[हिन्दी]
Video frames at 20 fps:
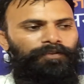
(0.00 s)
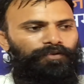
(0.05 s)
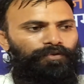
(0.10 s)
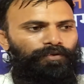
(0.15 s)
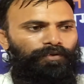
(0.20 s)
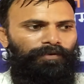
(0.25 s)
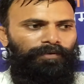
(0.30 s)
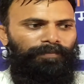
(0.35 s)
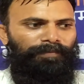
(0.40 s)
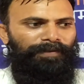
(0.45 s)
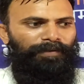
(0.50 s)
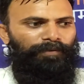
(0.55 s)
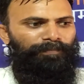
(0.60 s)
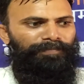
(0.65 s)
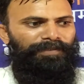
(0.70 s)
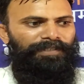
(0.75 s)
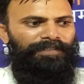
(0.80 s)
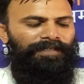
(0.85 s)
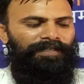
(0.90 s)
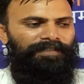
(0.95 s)
तो मैं
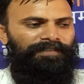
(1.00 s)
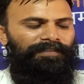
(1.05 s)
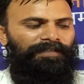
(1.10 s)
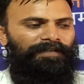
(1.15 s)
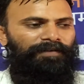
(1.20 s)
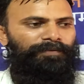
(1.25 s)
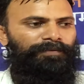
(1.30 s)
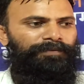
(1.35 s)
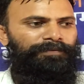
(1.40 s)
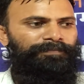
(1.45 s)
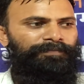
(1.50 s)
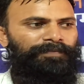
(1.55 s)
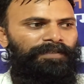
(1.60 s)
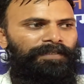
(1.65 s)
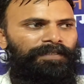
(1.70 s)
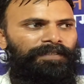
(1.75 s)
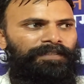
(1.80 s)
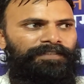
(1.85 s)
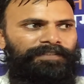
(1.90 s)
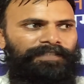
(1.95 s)
उम्मीद करता हूँ
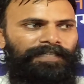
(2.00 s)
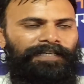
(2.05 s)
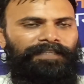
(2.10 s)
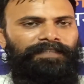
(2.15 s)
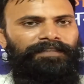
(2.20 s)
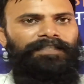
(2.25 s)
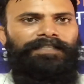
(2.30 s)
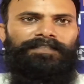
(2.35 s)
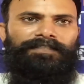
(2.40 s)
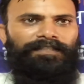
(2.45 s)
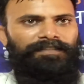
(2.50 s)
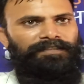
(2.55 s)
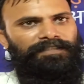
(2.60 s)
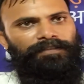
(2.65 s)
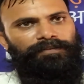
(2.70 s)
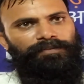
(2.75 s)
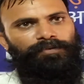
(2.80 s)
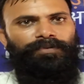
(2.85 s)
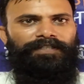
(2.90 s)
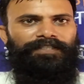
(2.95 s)
शायद देश
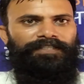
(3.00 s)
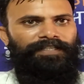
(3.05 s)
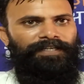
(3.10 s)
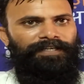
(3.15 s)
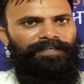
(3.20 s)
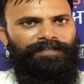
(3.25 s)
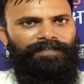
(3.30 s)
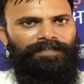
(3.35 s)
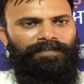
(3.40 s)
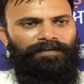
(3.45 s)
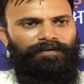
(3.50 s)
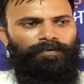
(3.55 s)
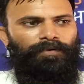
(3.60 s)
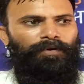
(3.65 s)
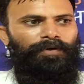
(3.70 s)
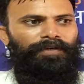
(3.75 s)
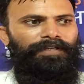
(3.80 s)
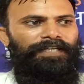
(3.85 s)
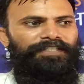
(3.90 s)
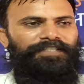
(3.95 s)
अच्छा सुधर जाएगा
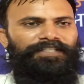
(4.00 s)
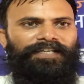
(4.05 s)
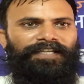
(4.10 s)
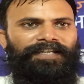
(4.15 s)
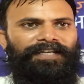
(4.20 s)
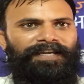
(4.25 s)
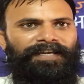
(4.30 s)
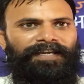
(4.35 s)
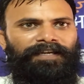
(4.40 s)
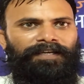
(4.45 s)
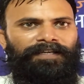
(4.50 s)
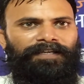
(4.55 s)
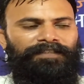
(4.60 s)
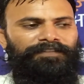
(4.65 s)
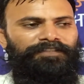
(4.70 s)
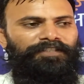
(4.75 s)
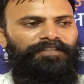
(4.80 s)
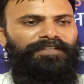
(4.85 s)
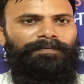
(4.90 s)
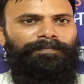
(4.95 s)
और ये जेलें हैं
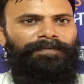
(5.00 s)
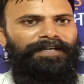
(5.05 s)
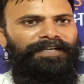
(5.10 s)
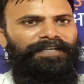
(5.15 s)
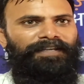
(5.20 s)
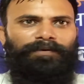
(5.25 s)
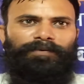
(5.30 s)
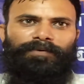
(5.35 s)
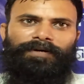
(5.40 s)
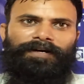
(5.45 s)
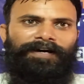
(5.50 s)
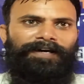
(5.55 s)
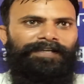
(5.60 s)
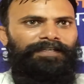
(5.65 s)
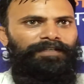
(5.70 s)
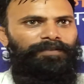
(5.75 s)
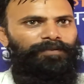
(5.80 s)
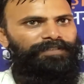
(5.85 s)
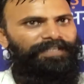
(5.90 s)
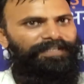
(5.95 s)
जितनी भरी है वो
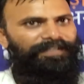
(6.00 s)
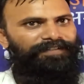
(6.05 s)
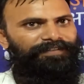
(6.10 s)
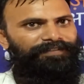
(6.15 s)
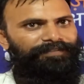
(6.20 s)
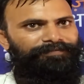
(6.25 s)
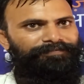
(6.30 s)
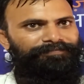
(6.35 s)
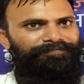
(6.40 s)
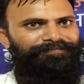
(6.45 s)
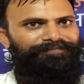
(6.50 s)
खाली हो जाएगी